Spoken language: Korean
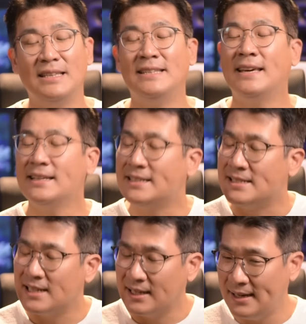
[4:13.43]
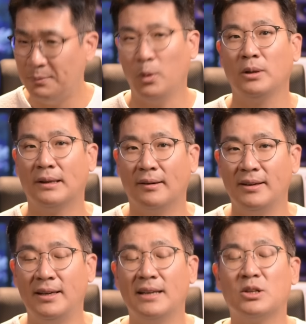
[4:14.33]
이게 진짜 키포인트예요.
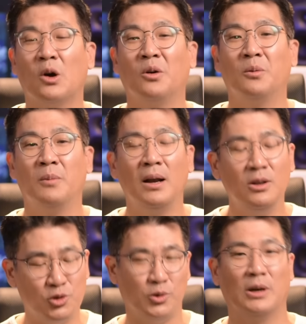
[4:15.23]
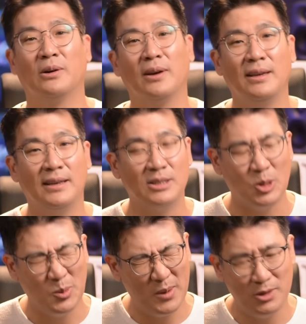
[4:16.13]
이게 정말 중요한 거예요. 이게
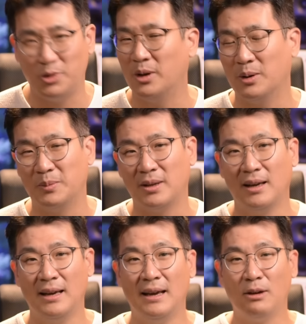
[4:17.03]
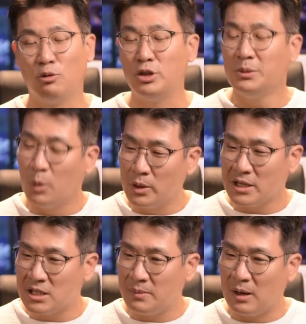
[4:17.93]
정말 중요한 겁니다.
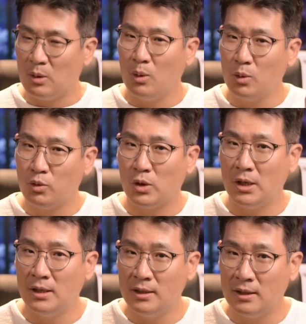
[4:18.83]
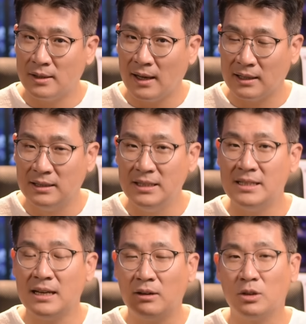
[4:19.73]
95dB로 귀를 딱 그
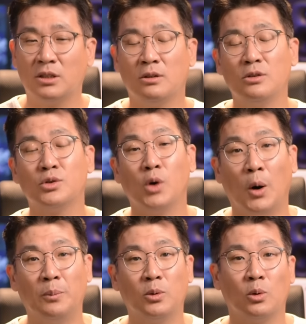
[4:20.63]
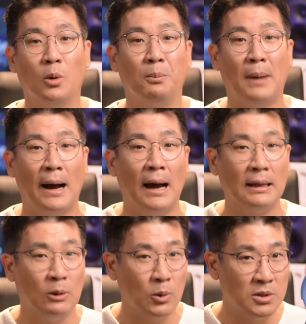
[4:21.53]
이상으로 들을 수 없도록
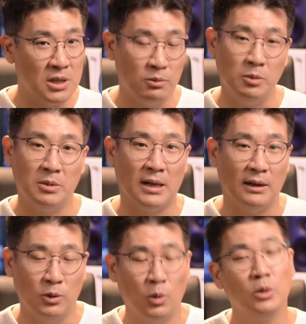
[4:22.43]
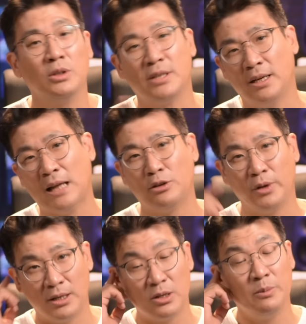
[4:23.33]
막아놓은 제품입니다. 요거는 제가
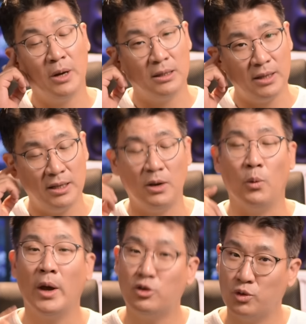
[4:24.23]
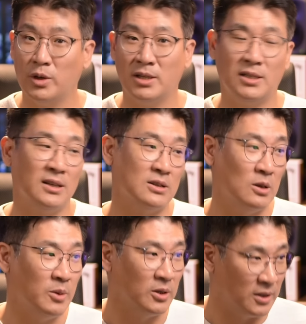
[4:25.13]
나중에 가 설명할 때 이게 왜 중요한지에 대해
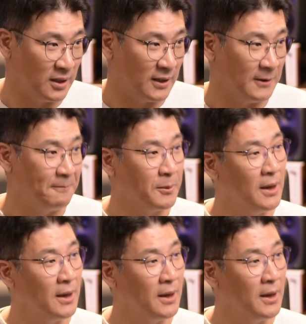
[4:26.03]
설명을 드릴게요.